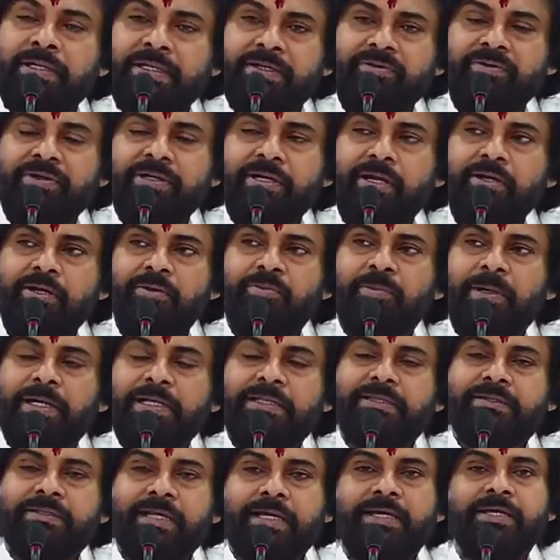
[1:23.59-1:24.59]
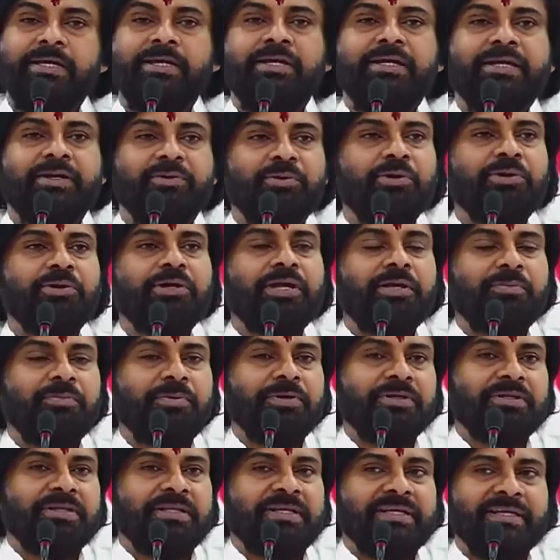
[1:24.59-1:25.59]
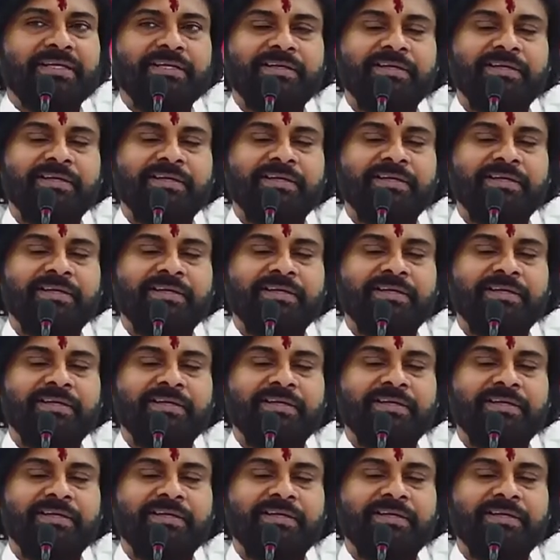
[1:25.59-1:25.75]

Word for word: ఇరవై నాలుగు మళ్ళీ తగ్గి ఇరవై ఒకటి అయిపోయింది